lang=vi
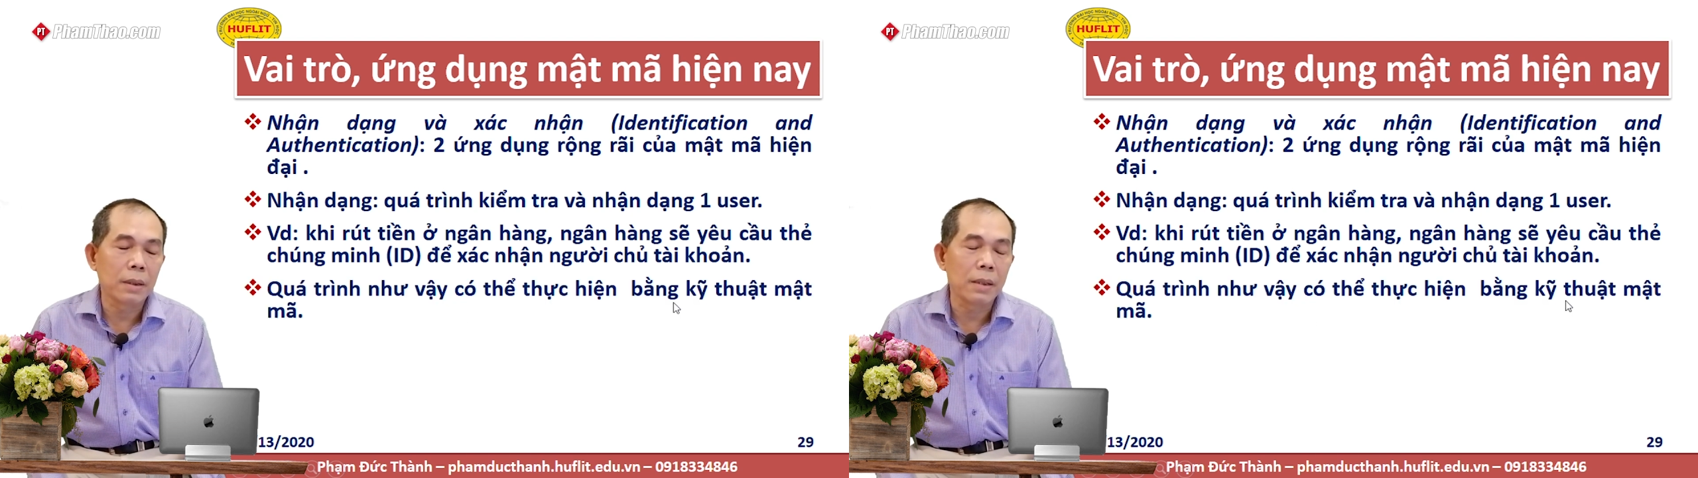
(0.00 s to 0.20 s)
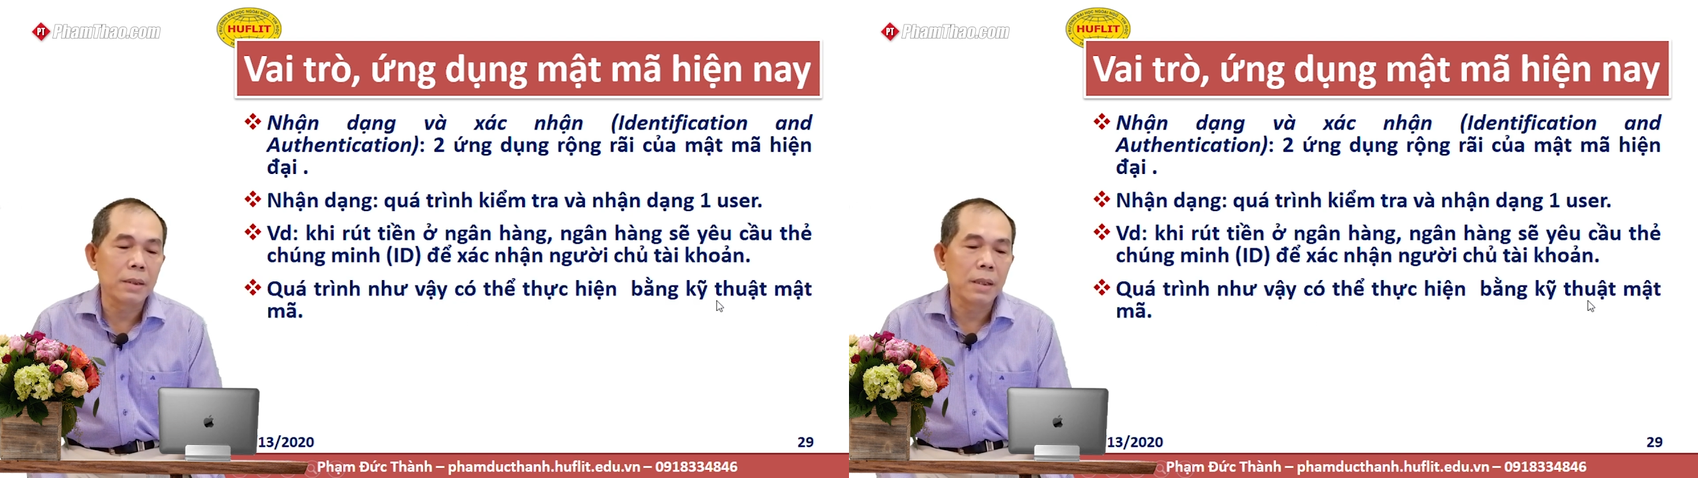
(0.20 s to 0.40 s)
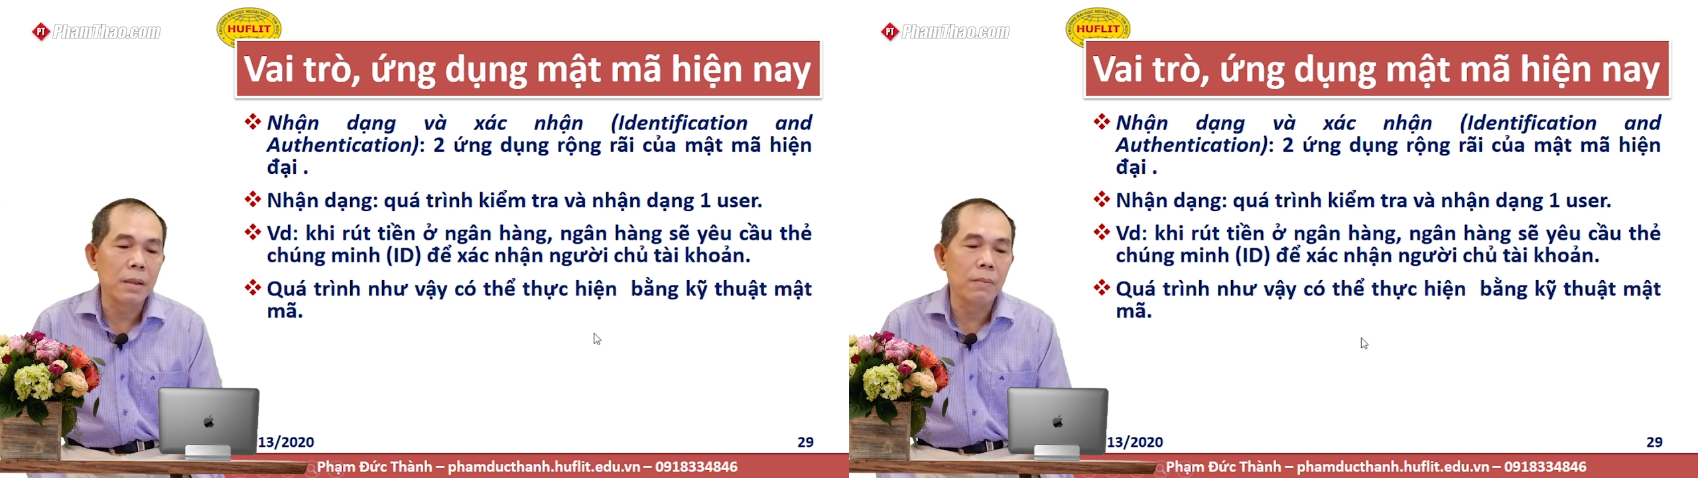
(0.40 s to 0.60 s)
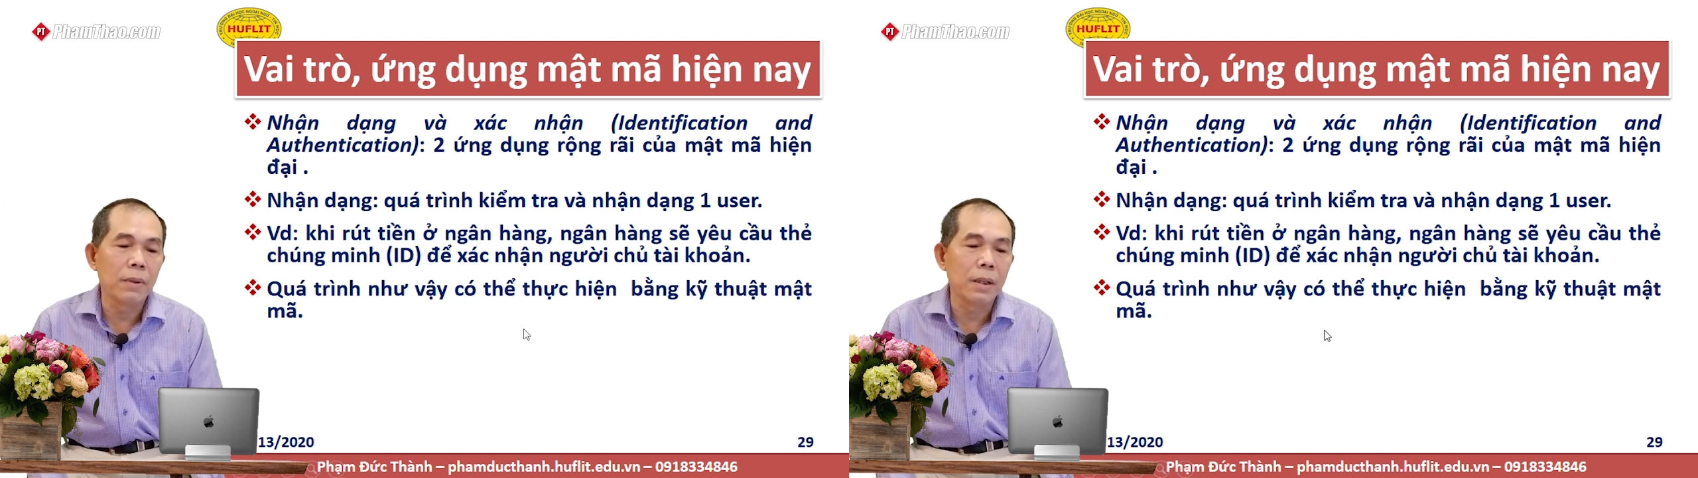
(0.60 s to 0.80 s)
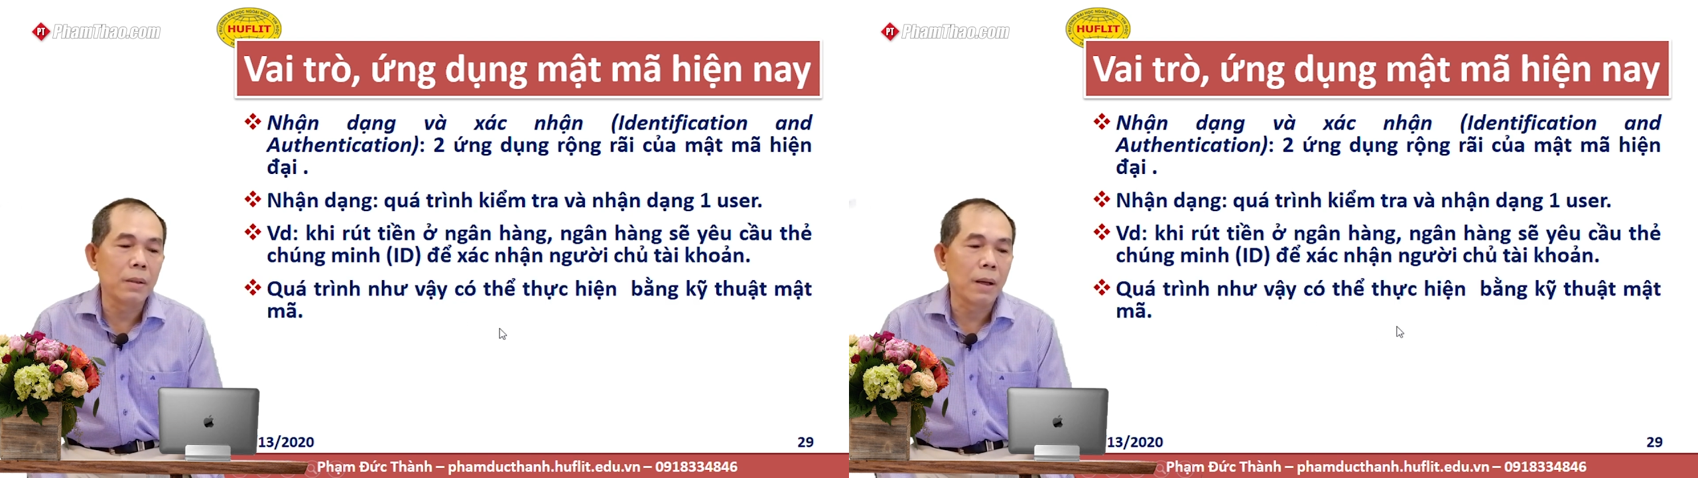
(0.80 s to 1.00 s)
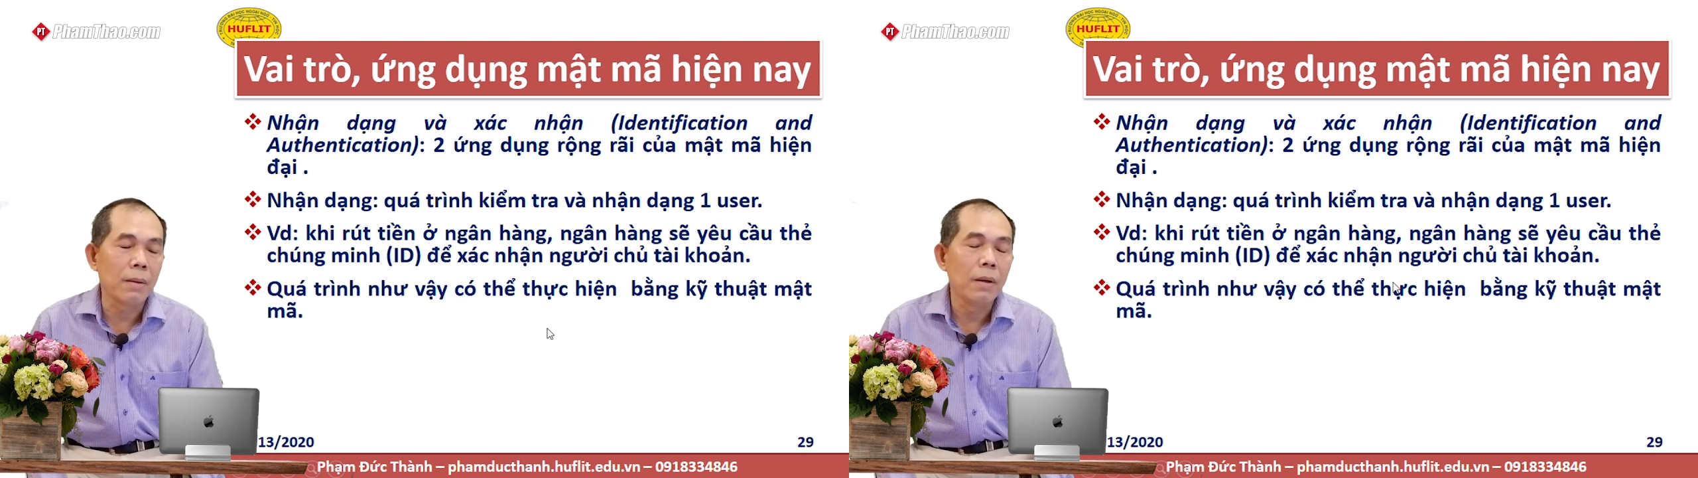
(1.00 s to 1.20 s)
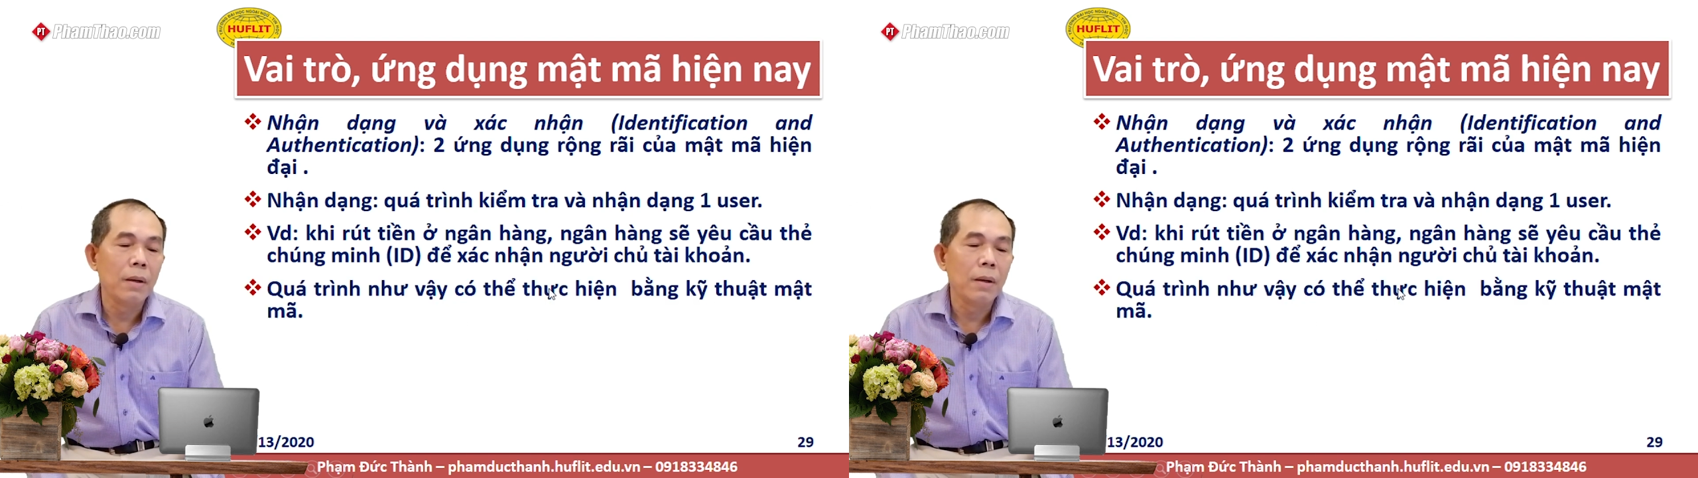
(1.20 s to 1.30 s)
ta sẽ dùng kỹ thuật